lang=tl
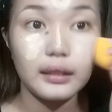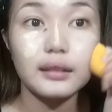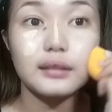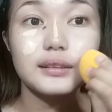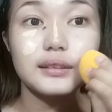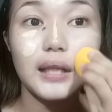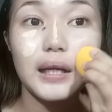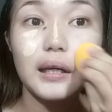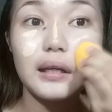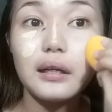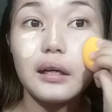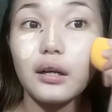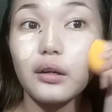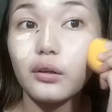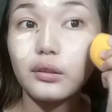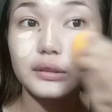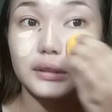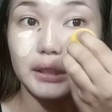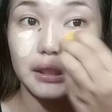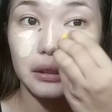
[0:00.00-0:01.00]
Sang
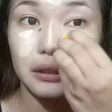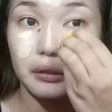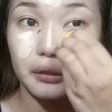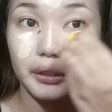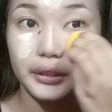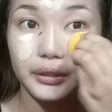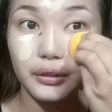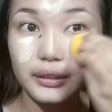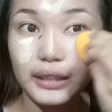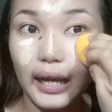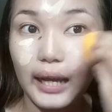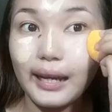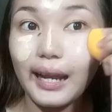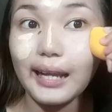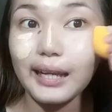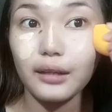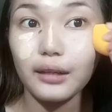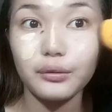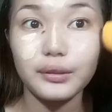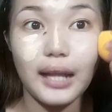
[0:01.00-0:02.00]
concealer. yon
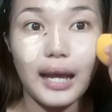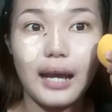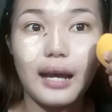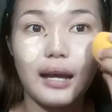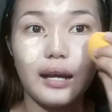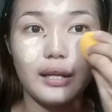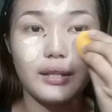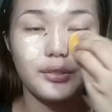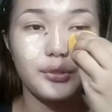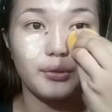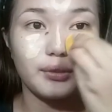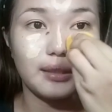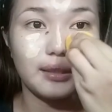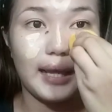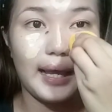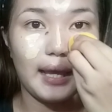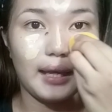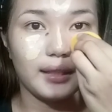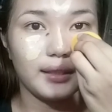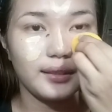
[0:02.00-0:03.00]
naalala ko na. Shoot
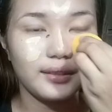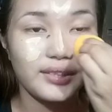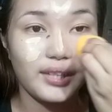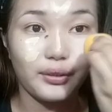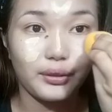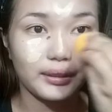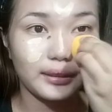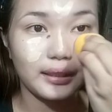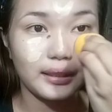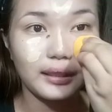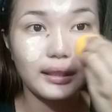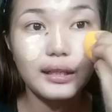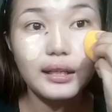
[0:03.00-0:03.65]
eh. Charot.